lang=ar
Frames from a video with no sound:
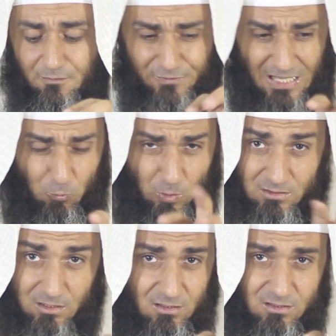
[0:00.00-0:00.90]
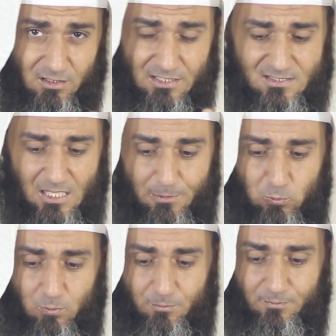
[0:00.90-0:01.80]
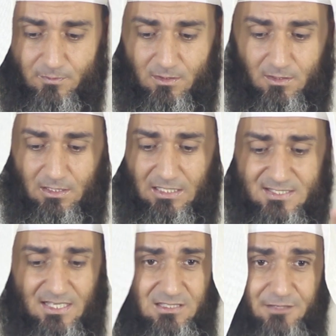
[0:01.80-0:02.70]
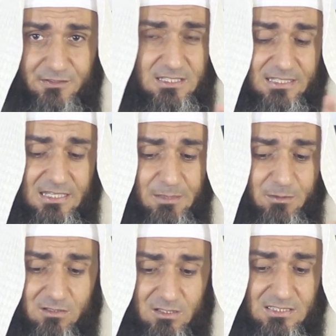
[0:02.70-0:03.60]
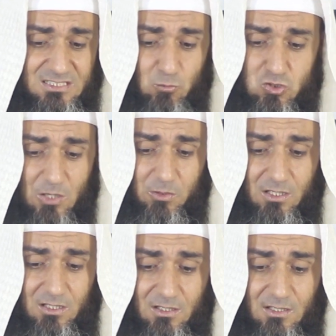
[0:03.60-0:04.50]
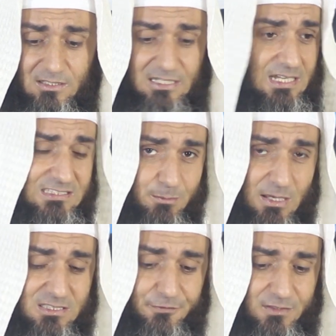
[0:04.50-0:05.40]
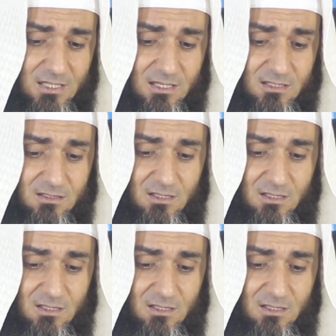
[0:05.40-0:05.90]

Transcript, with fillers: في أول طريق القرية استقبلهم إذ أن الفتى كان من قرية مجاورة للتي مات فيها